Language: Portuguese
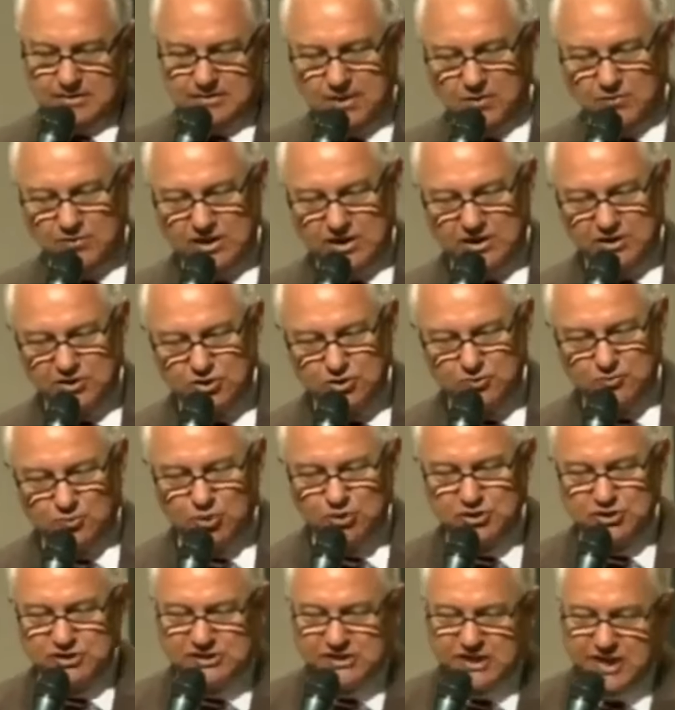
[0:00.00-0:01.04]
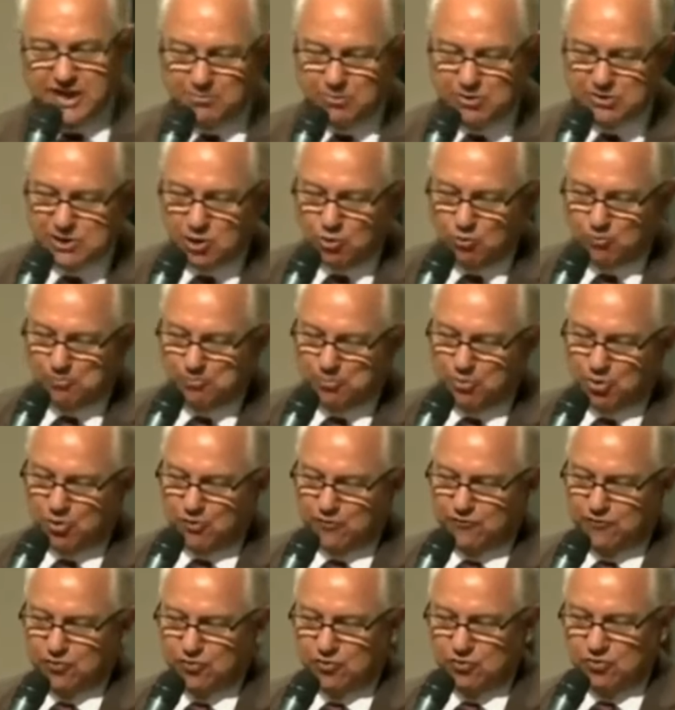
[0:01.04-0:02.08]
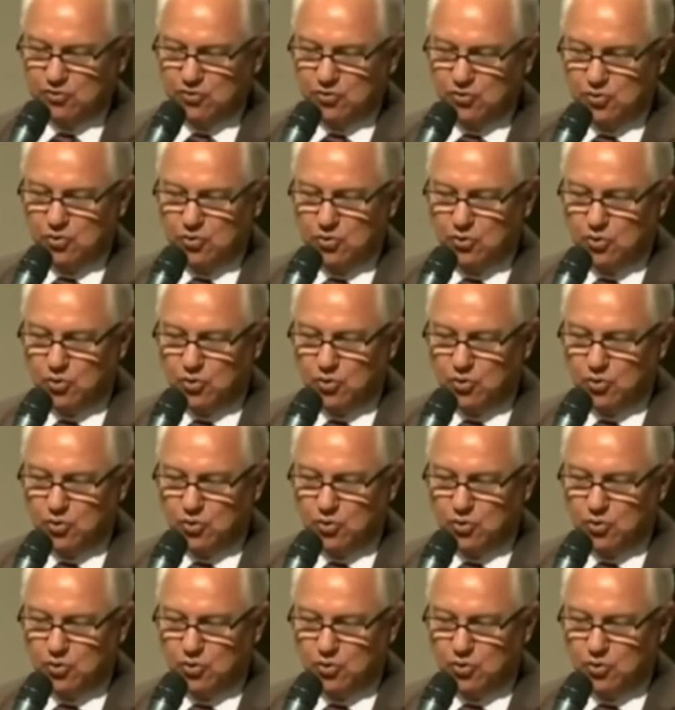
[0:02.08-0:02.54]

Então, queridos, mostremos ao povo